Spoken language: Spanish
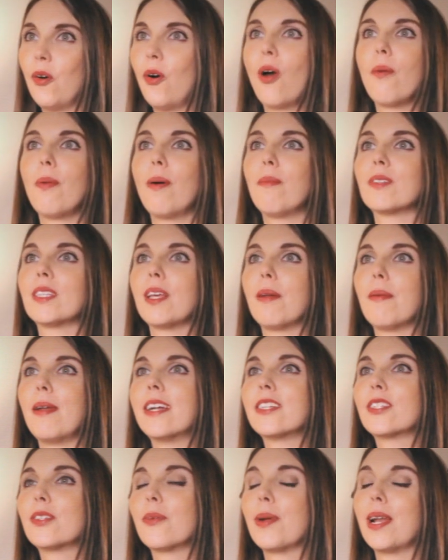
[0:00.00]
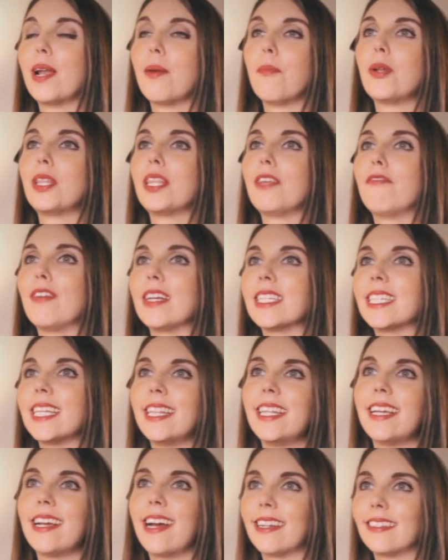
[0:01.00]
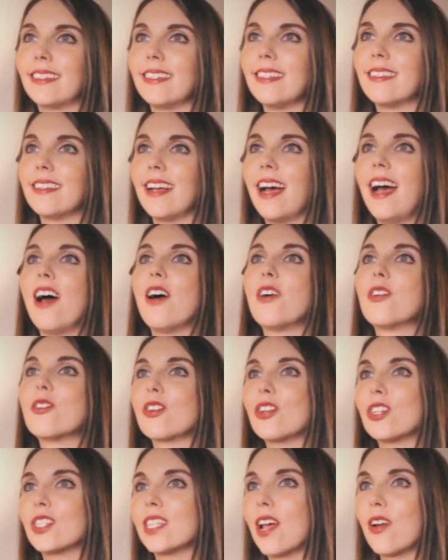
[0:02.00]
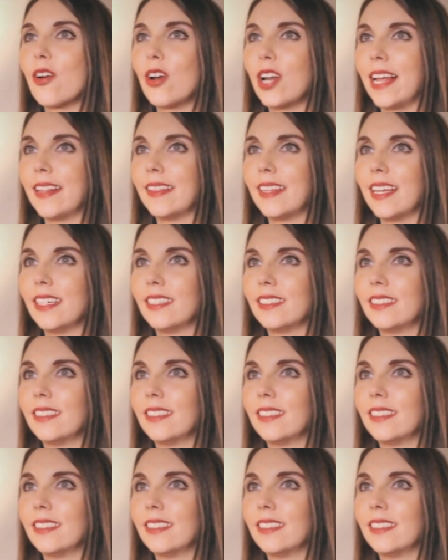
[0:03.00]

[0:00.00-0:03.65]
Hoy vamos a hablar sobre la multifacética artista Rosa Rolanda.